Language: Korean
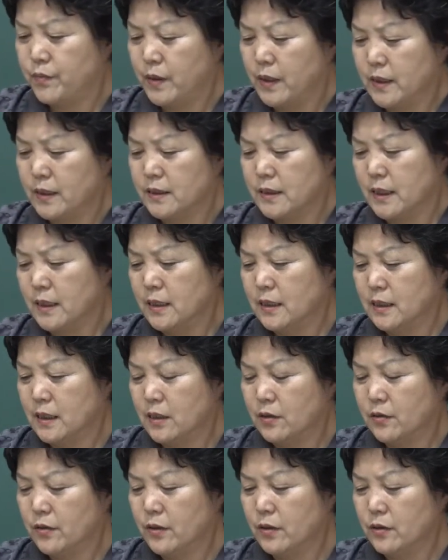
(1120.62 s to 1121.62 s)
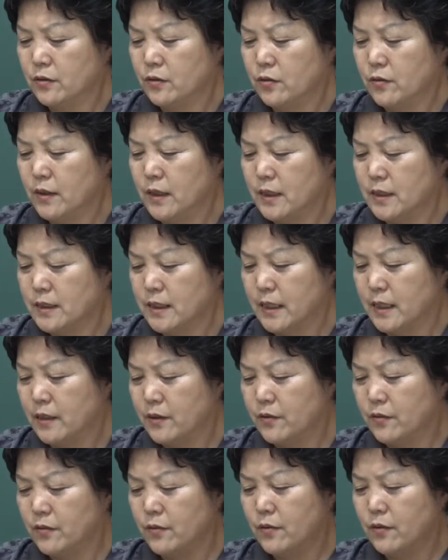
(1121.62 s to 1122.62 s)
하지 않은데도 형통한
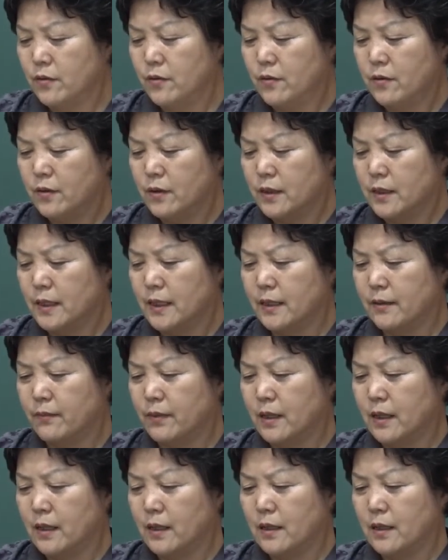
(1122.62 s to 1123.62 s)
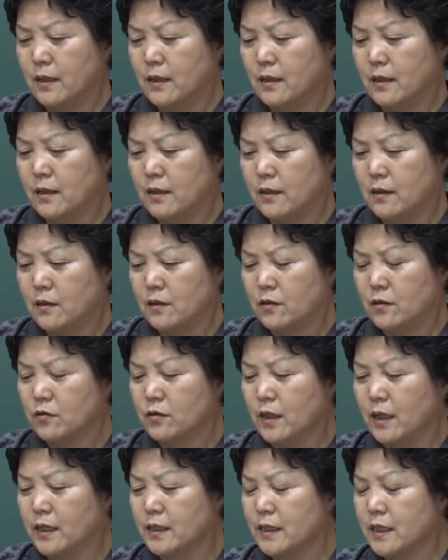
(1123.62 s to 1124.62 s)
자이고 그 다음에
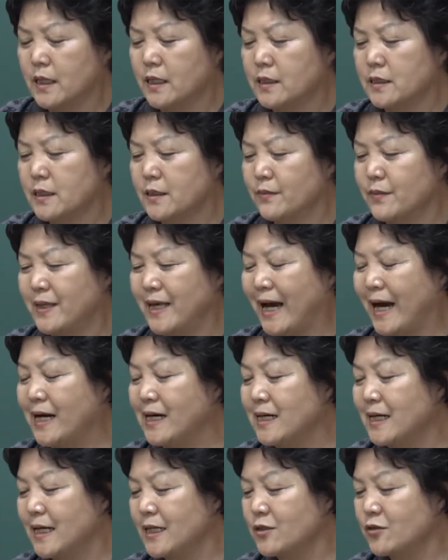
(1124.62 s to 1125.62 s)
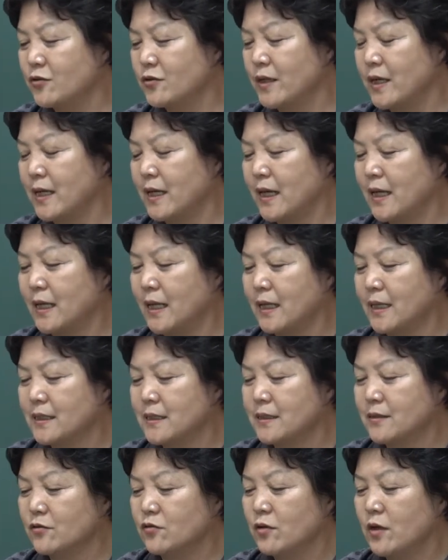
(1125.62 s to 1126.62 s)
아 이게 지금 양을 가지고 얘기한 아까
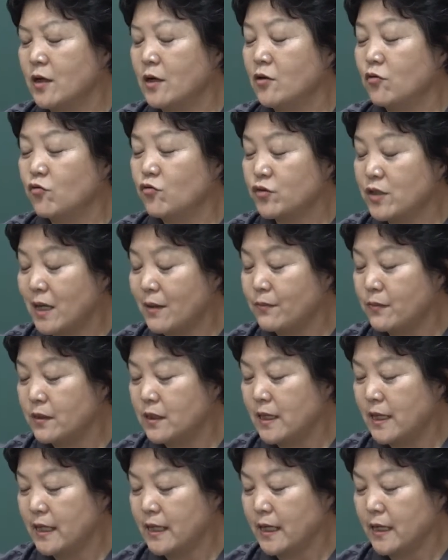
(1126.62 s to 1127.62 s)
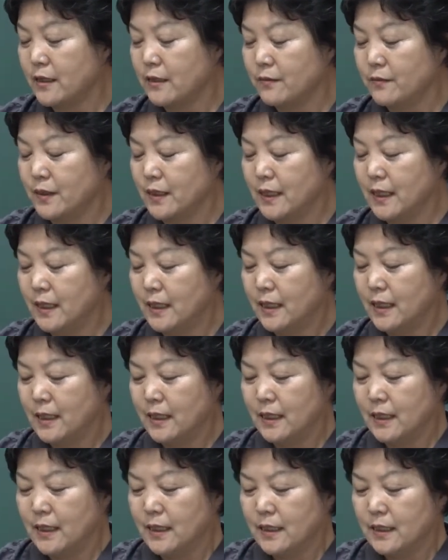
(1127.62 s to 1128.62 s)
지금 구삼을 얘기한 겁니다.
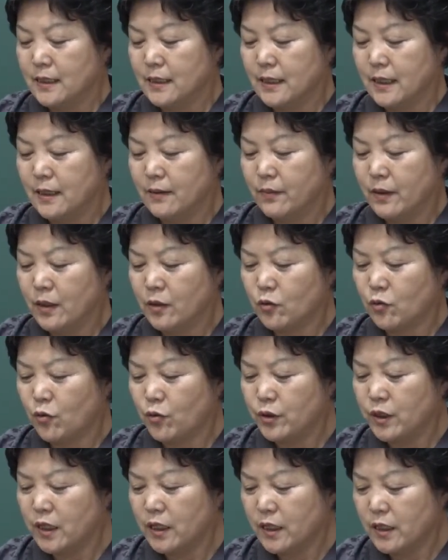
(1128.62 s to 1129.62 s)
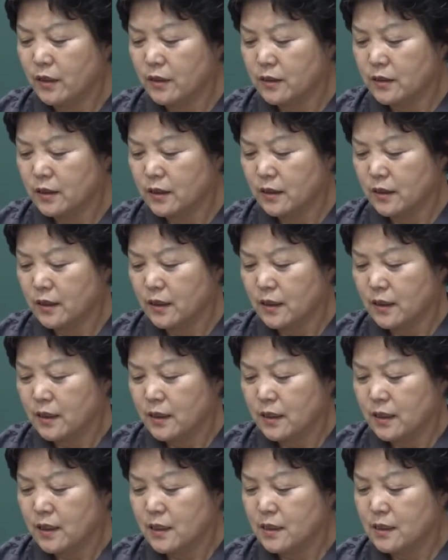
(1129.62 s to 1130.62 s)
그 다음에 돈이 형은
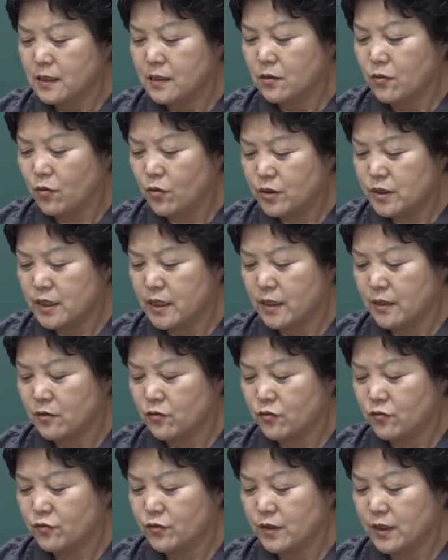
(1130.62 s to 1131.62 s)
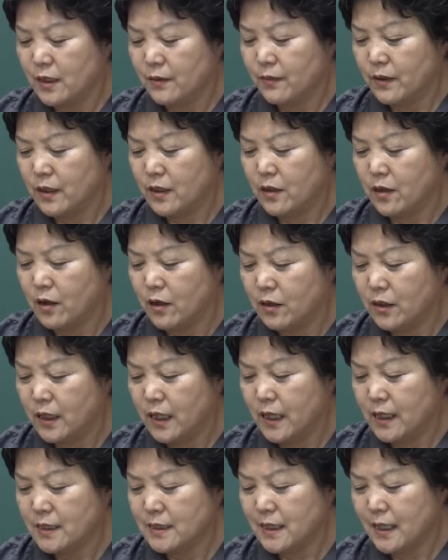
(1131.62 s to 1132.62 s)
그 오직 누구냐면
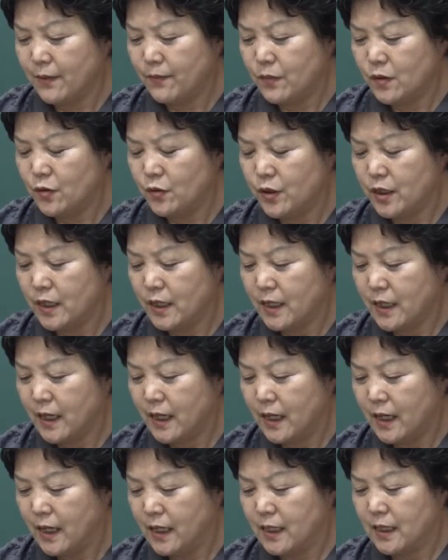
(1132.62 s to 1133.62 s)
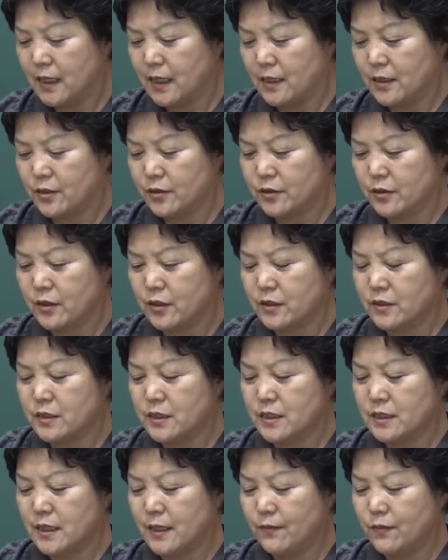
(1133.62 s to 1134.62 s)
건의 삼효인가 이렇게 되죠.
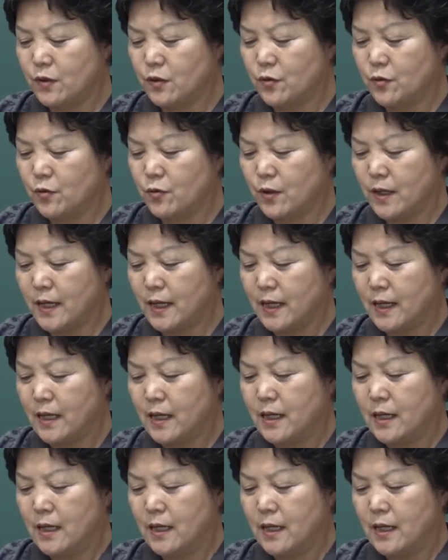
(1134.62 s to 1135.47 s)
건지 삼효호와